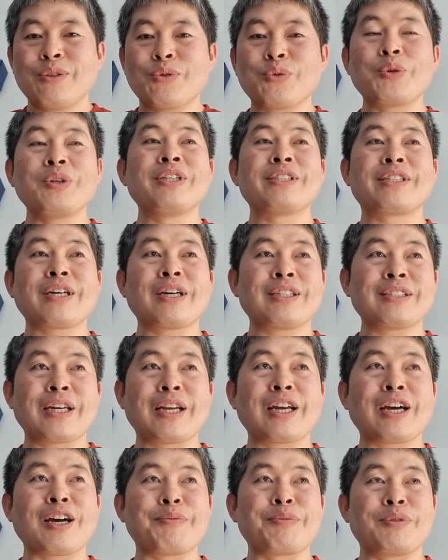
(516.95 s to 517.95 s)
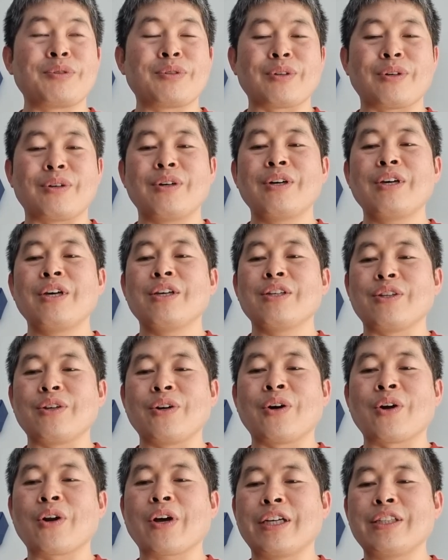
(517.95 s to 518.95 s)
또 일상을 살아가면서
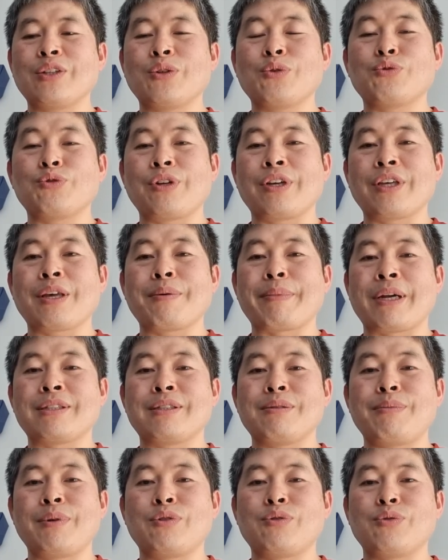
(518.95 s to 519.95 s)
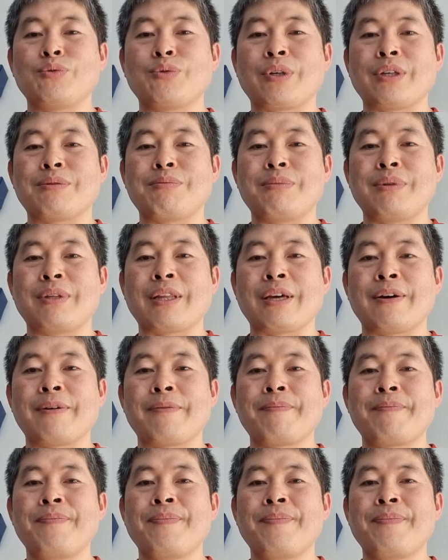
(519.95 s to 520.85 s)
여러 가지로 우리에게 말씀해 주고 계십니다.